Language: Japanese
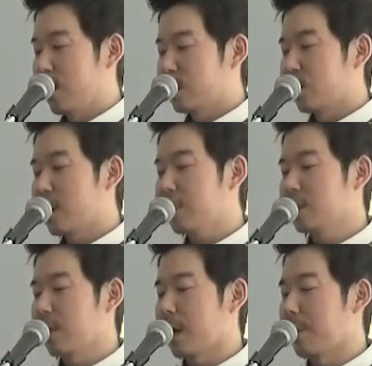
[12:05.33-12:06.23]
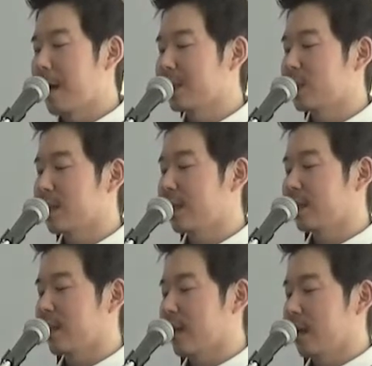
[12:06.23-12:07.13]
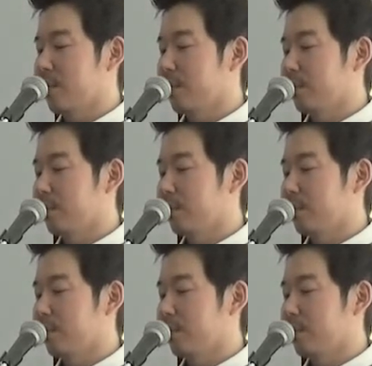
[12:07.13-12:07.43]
その神様が間違った